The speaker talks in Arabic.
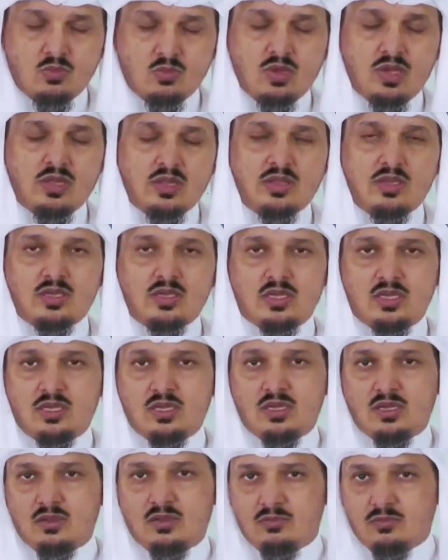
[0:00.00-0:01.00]
وهذا
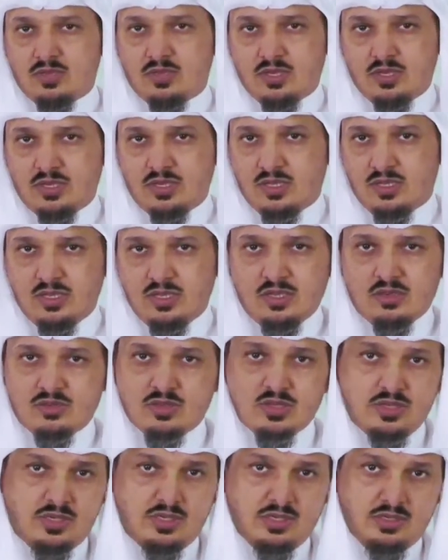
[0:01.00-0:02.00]
الكلام
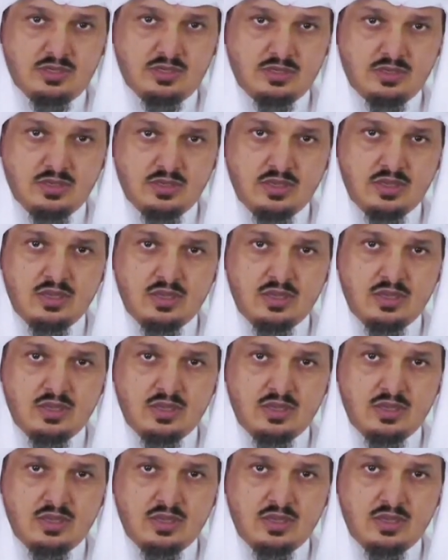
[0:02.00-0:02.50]
غير صحيح